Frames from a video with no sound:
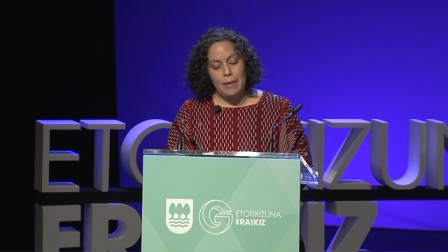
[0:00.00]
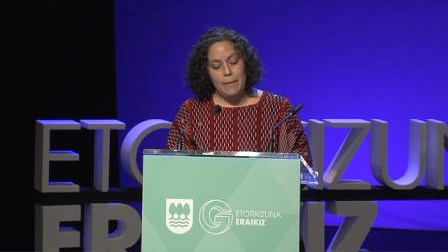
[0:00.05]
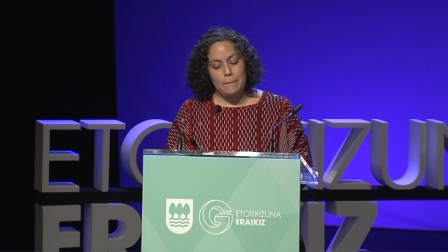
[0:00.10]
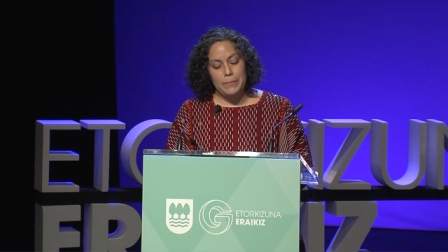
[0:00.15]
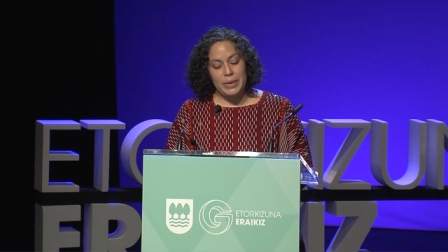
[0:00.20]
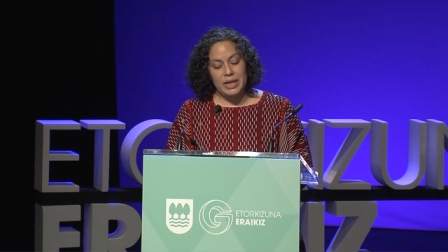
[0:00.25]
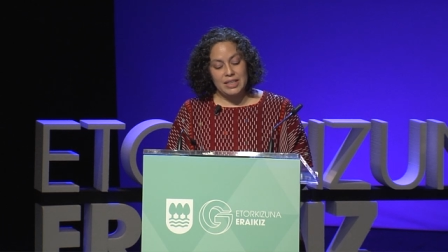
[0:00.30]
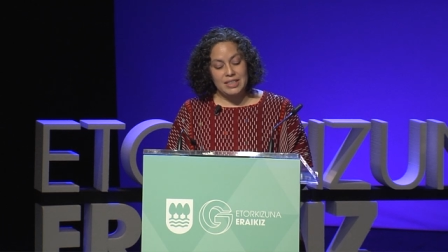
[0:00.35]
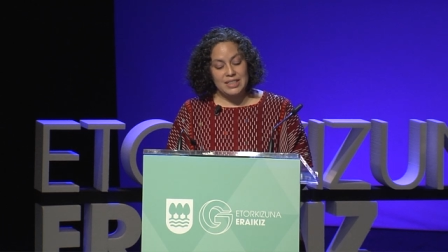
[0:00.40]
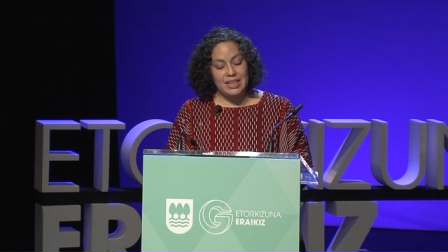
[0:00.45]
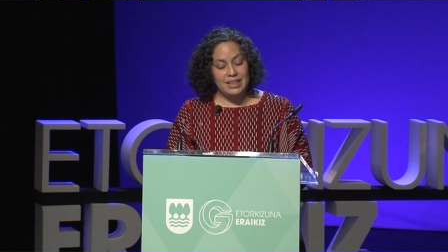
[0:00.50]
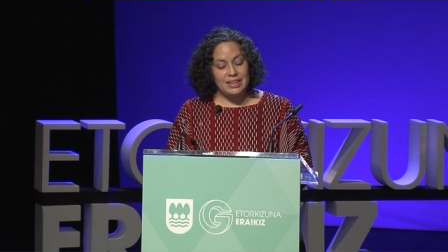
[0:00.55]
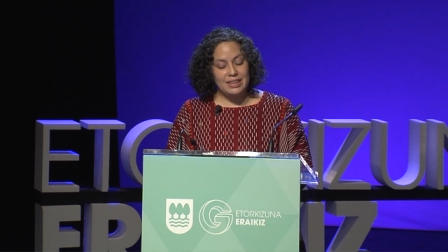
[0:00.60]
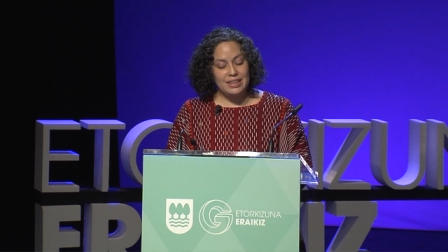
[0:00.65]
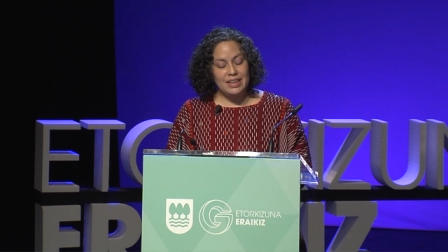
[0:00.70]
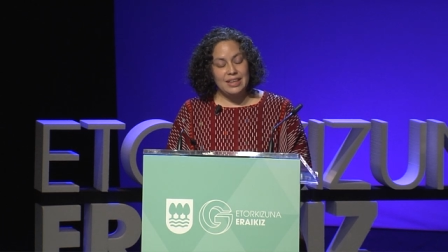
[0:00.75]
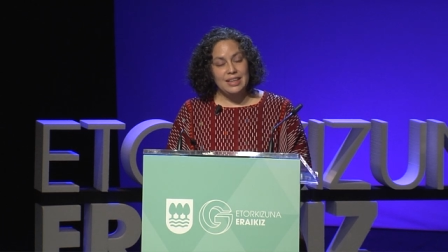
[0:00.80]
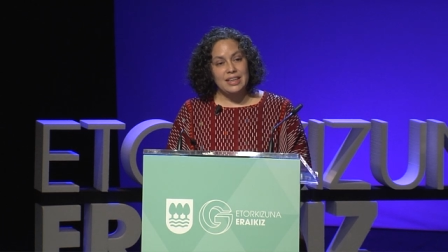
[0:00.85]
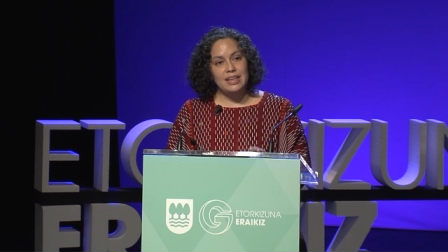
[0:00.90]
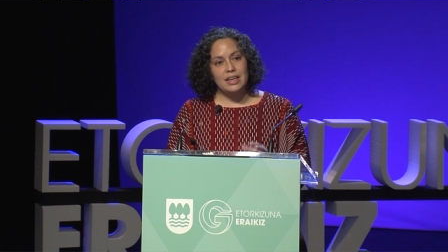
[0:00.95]

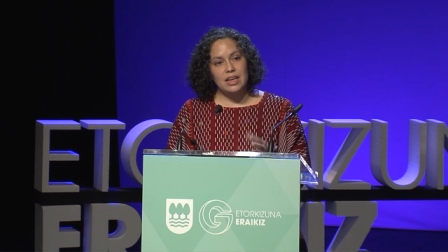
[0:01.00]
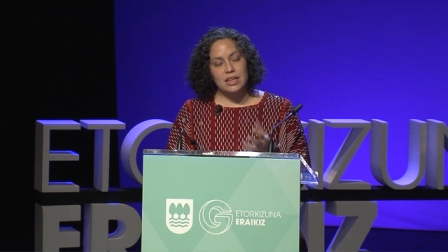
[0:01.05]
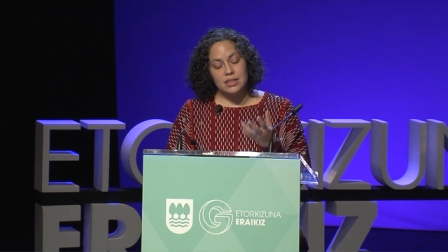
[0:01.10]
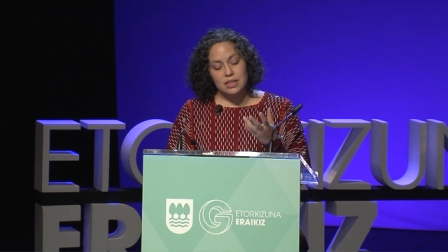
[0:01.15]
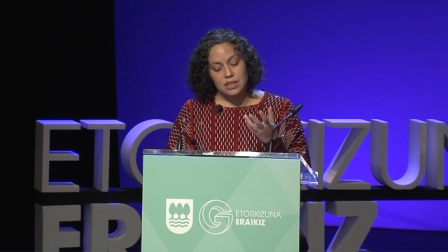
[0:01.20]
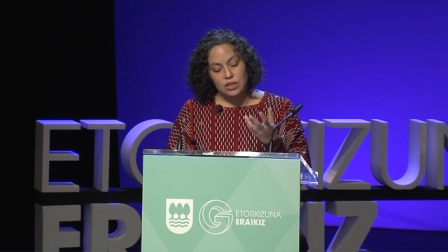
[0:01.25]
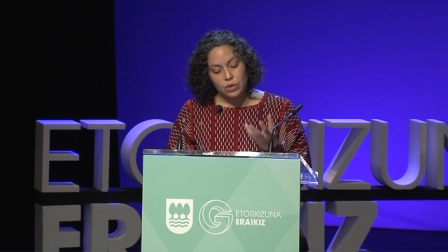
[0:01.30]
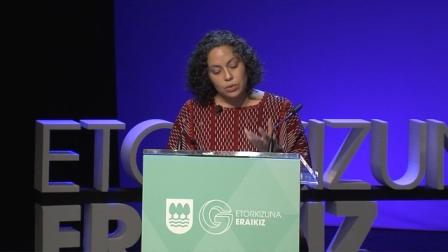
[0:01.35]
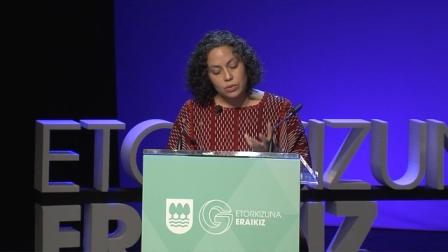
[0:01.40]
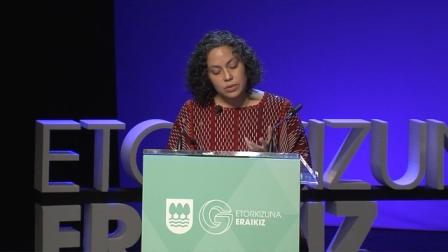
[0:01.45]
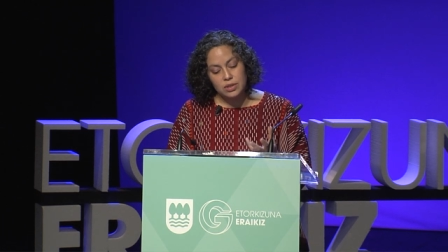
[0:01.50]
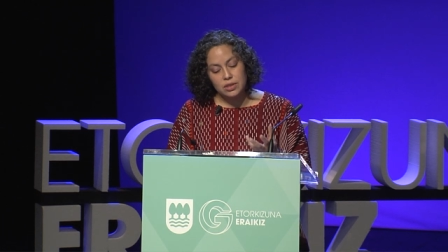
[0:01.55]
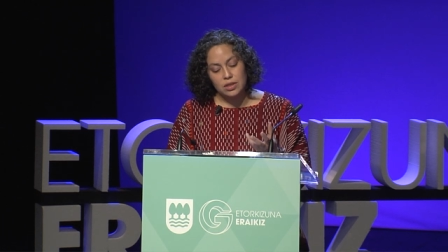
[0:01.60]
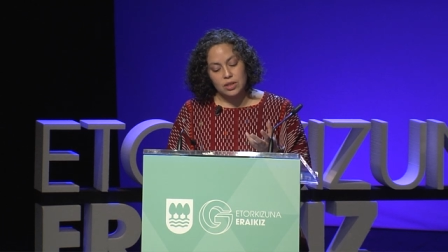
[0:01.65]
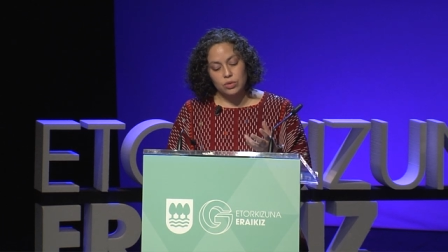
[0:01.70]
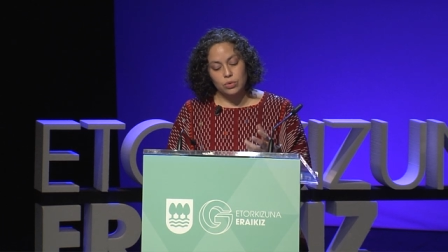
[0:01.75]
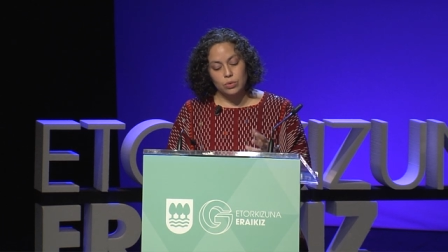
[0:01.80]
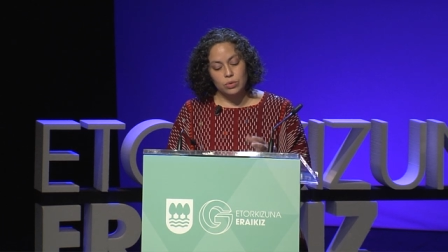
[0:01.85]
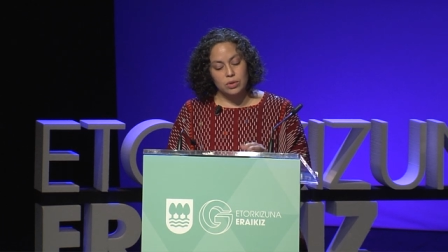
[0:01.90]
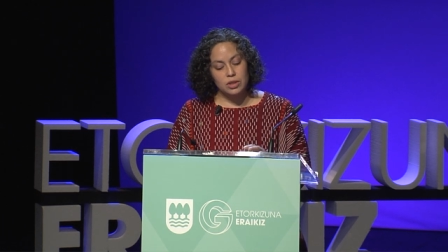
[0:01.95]
presente y casi
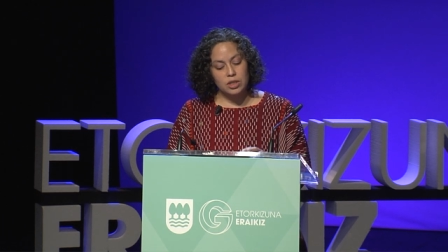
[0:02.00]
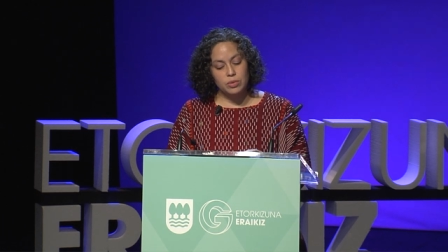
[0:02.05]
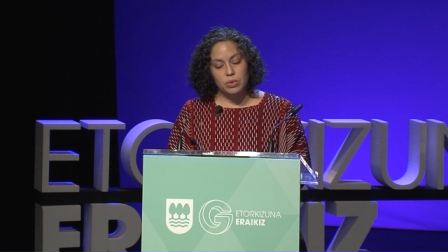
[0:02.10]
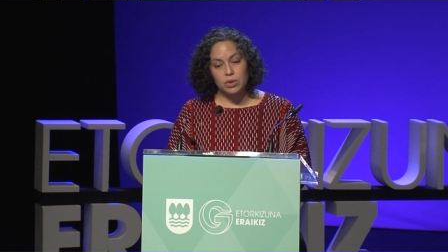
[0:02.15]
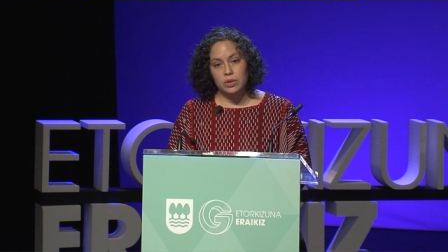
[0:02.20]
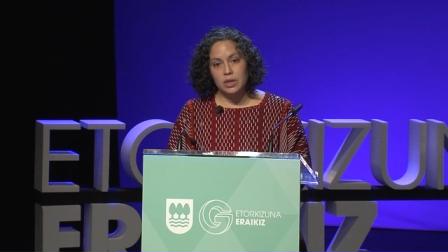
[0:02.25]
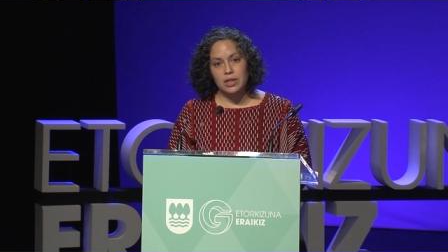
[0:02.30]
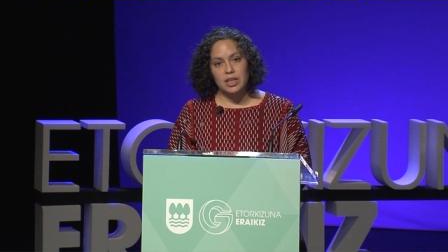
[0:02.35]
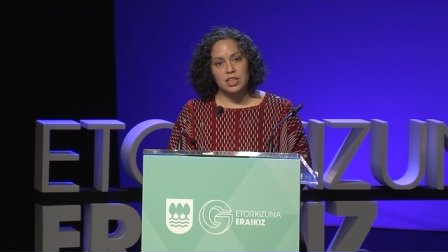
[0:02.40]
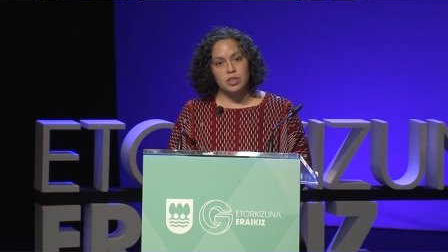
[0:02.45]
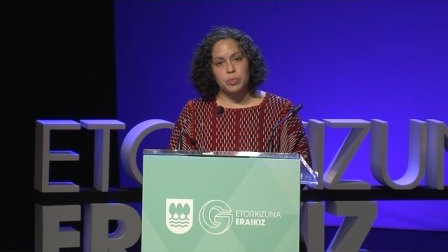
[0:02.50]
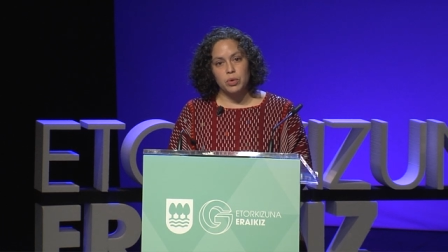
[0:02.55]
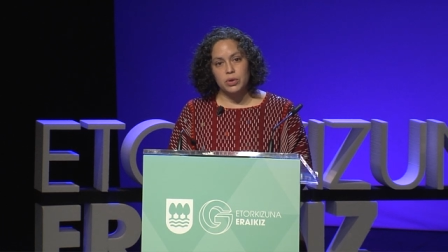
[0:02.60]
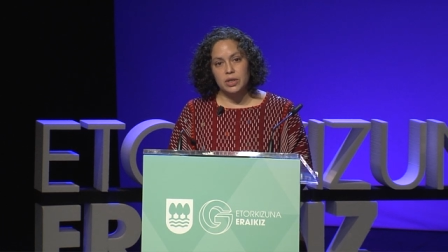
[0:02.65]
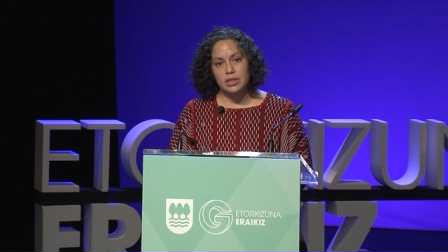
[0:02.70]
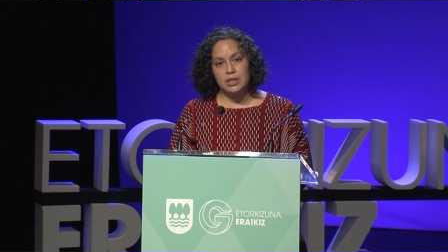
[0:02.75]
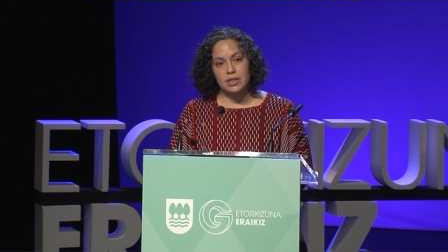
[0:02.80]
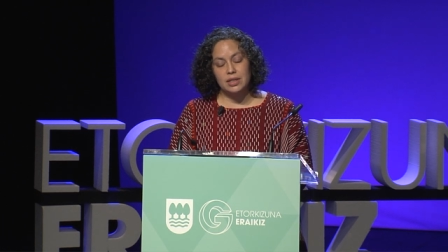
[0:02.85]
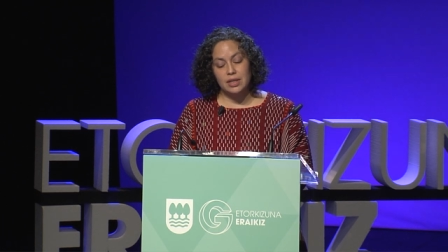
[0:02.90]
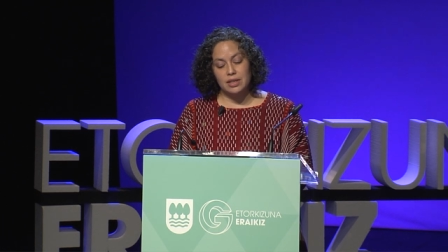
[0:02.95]
constitutivo de las
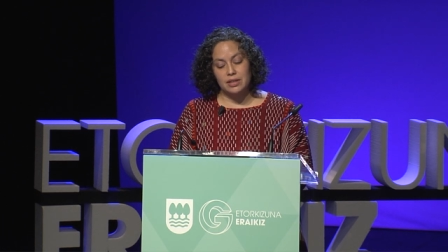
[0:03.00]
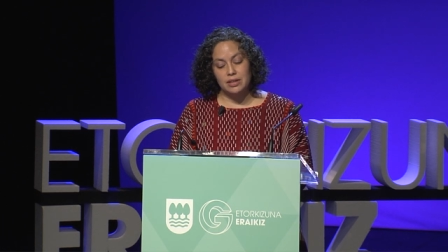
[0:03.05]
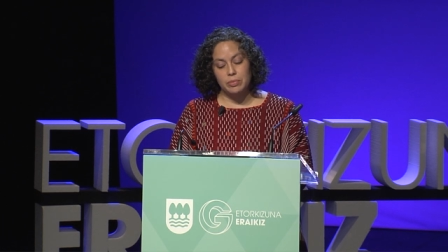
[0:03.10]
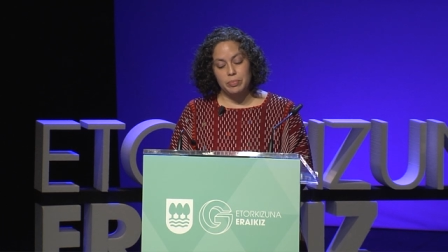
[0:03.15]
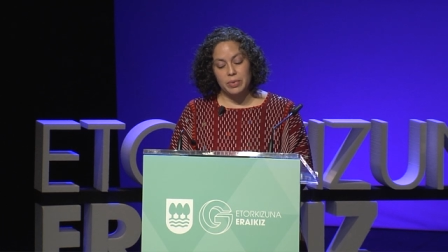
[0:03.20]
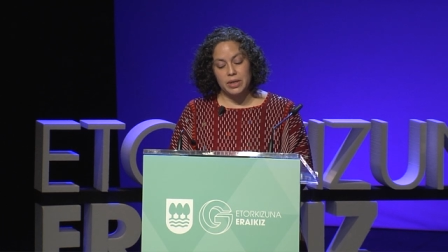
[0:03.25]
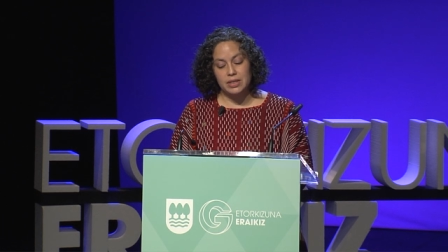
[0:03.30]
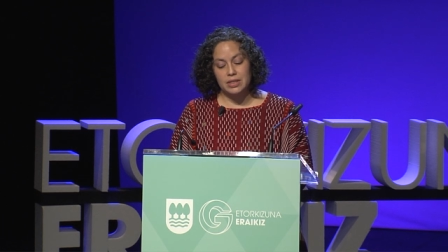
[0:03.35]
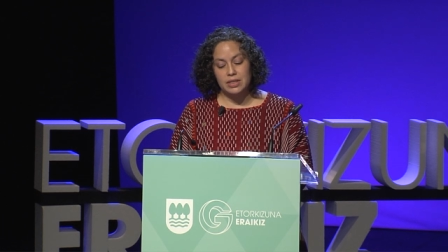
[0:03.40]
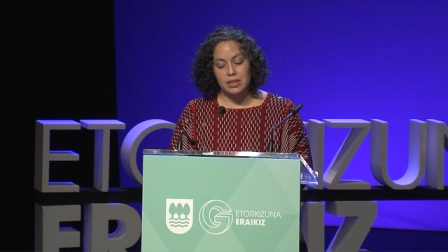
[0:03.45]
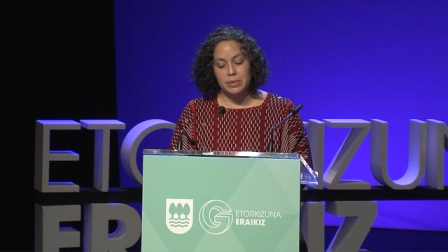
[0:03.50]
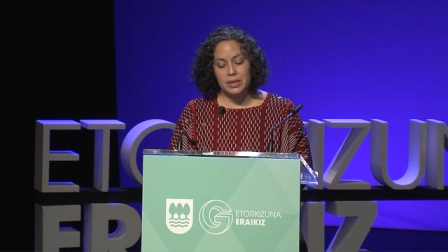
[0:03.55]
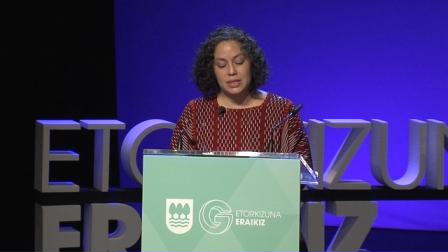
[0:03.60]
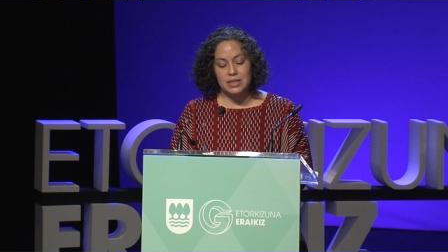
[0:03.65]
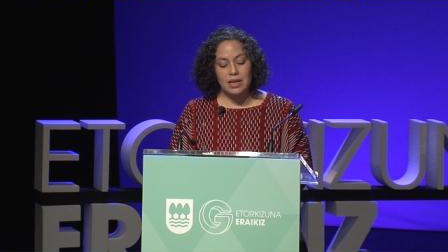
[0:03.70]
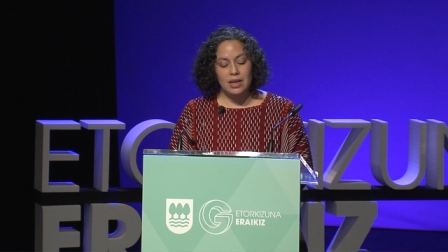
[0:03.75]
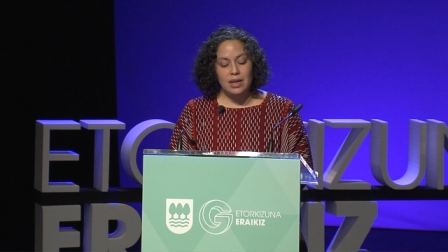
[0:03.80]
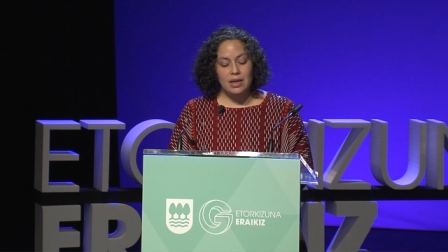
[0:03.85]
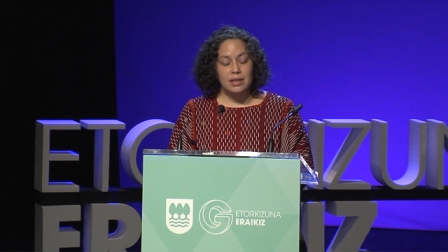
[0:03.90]
políticas represivas,